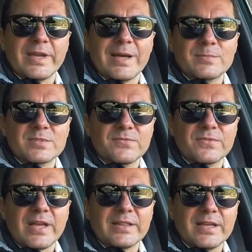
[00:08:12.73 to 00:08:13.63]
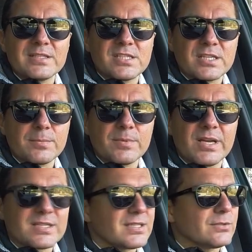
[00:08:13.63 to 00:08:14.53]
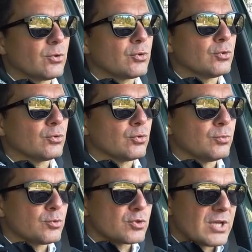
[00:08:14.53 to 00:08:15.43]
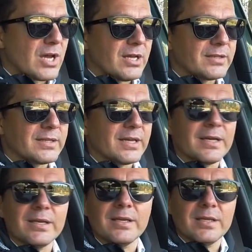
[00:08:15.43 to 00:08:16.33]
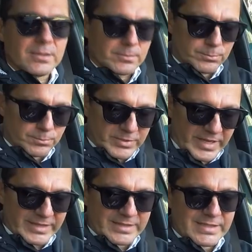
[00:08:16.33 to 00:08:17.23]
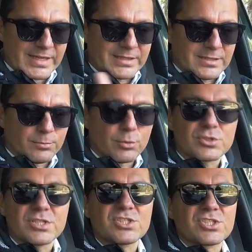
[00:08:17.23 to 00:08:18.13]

Ayağımızı frenden çekip gaza dokunduğumuz anda kendi kendini boşa